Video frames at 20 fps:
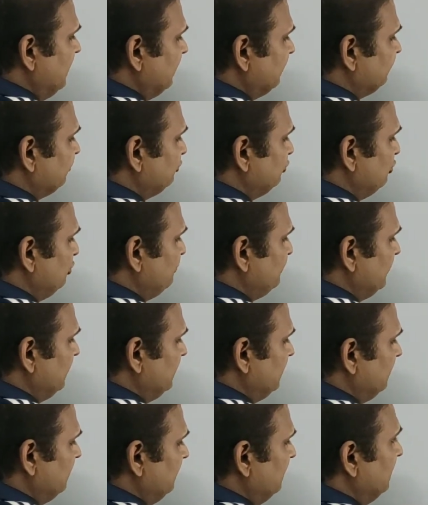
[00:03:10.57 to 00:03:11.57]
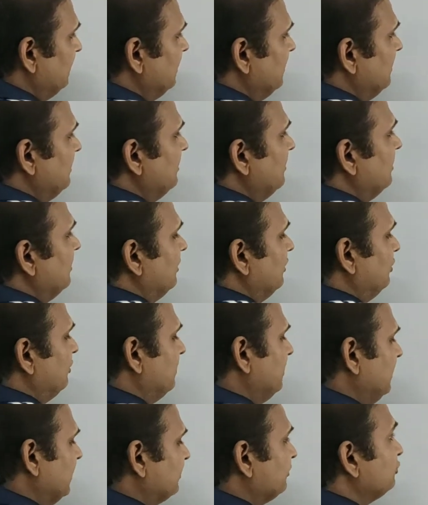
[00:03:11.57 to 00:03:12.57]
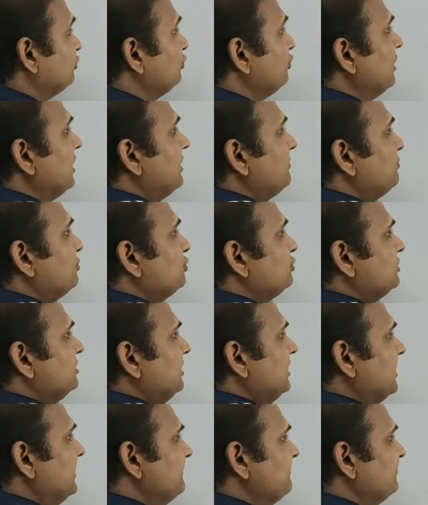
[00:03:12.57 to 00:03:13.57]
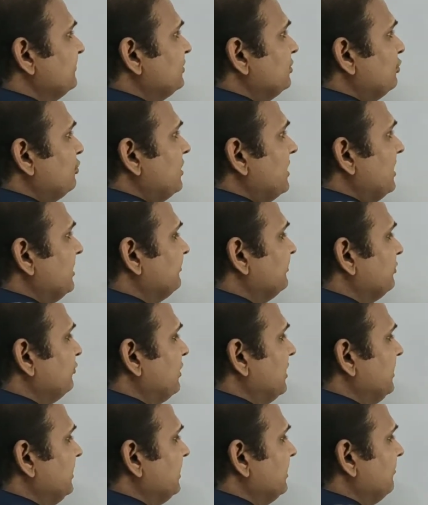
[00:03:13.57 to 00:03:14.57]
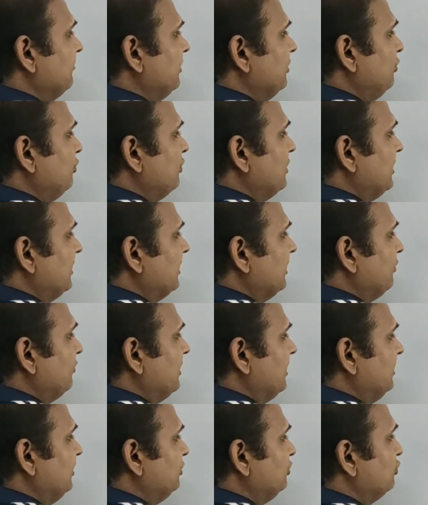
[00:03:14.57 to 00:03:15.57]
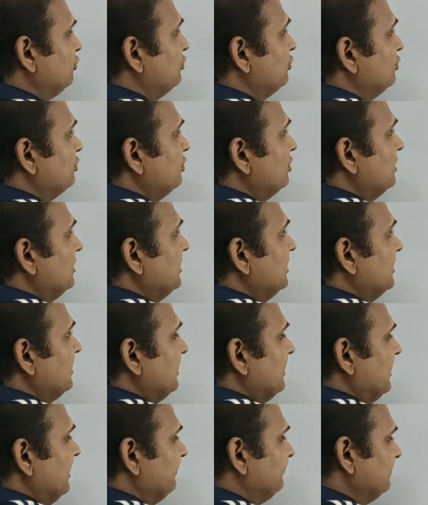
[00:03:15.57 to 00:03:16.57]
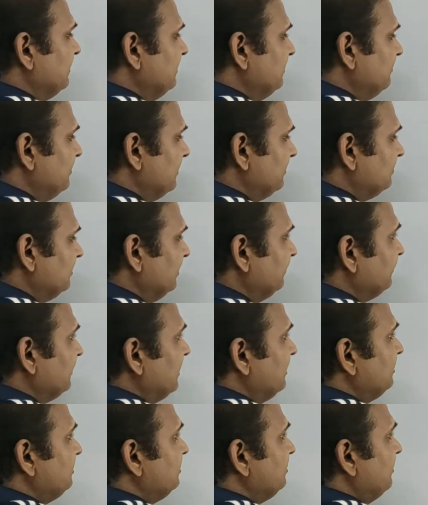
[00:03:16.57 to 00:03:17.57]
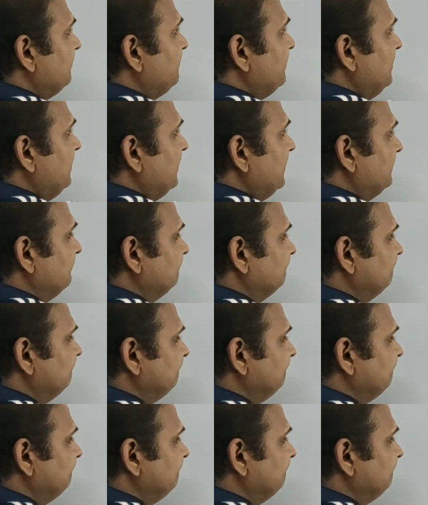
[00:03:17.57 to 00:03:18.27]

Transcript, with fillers: एक्स टू पर और एक्स टू यहाँ पुट किया तो वहाँ से वाई का वैल्यू आ गया वाई टू ऐसे ही फिर तीसरा स्ट्रिप लिया